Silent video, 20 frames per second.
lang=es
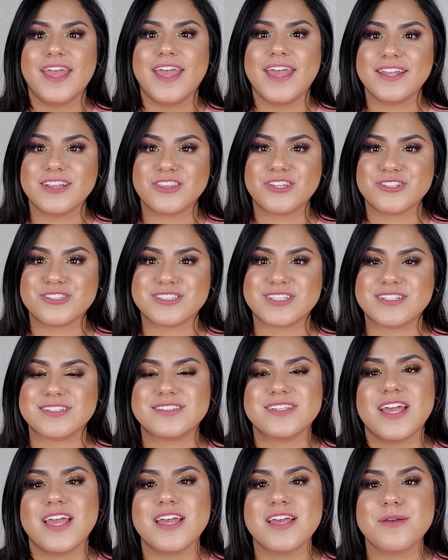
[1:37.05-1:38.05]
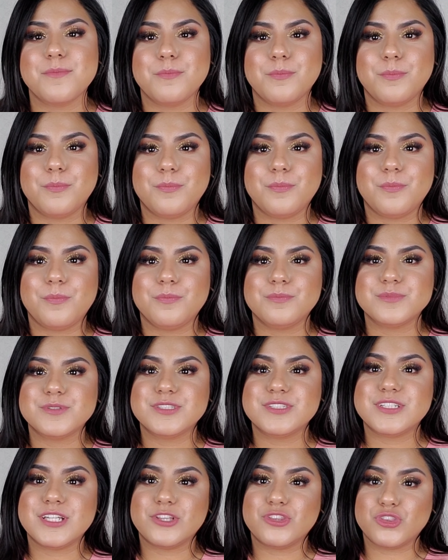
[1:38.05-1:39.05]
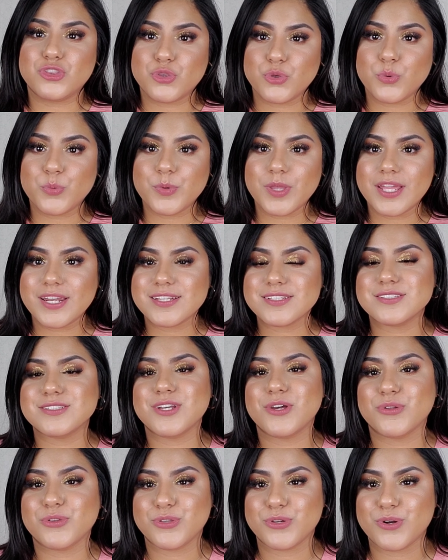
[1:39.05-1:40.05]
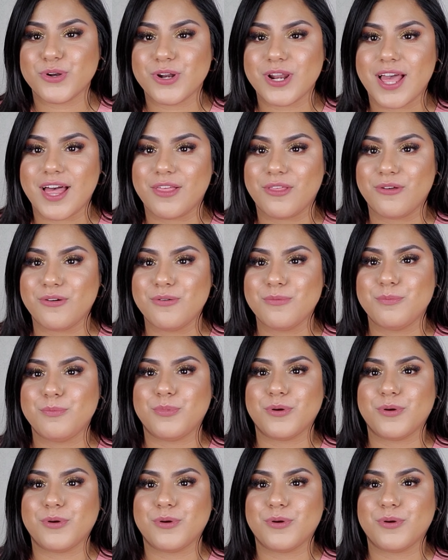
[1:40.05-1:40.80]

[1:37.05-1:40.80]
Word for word: Entonces, si tú vienes de otro lado,